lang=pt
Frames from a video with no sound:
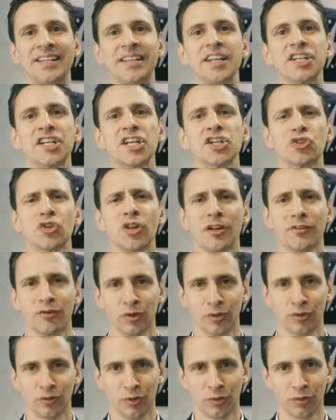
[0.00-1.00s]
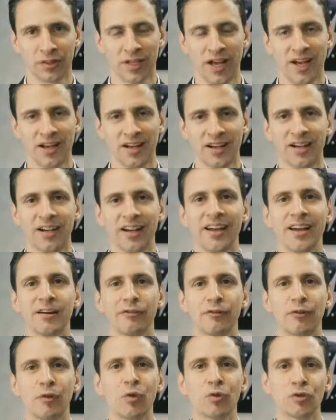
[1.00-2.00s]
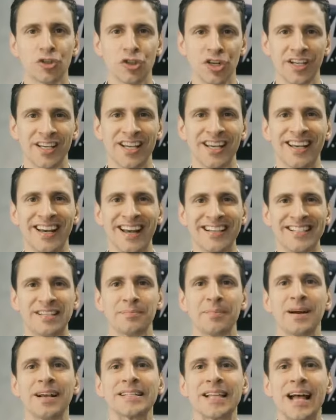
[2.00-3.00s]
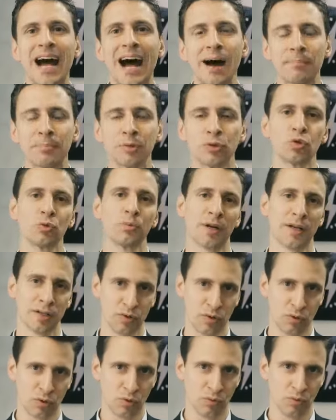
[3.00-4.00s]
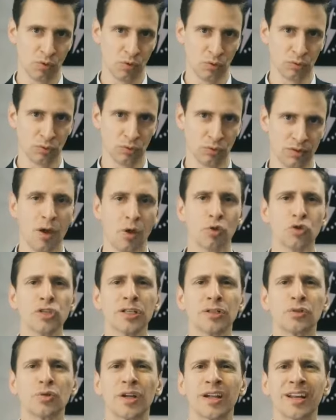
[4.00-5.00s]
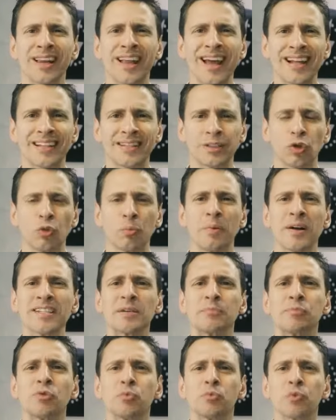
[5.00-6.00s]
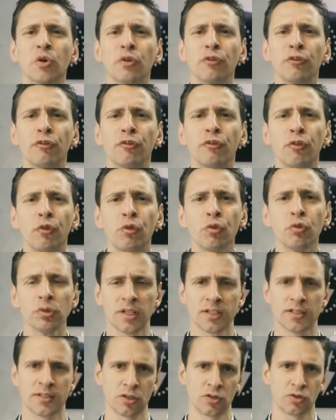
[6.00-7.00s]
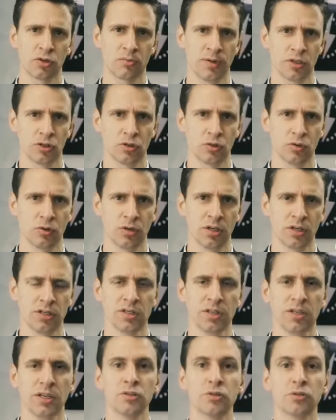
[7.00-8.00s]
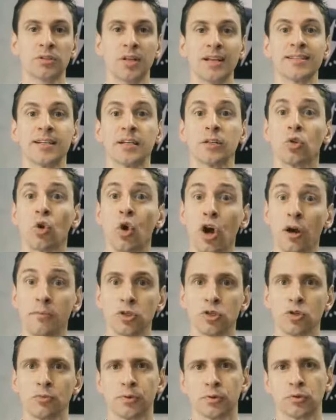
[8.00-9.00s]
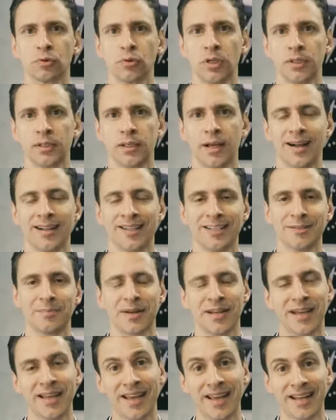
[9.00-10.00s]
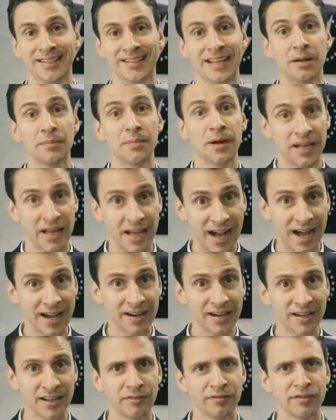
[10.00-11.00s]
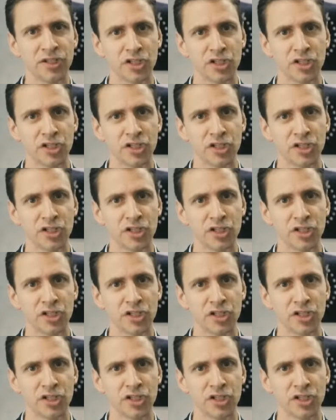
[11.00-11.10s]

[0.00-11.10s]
A energia solar fotovoltaica é a fonte que cresce mais rápido no Brasil e no mundo. O setor elétrico passa por profundas transformações. Isso traz enormes oportunidades para quem quer trabalhar e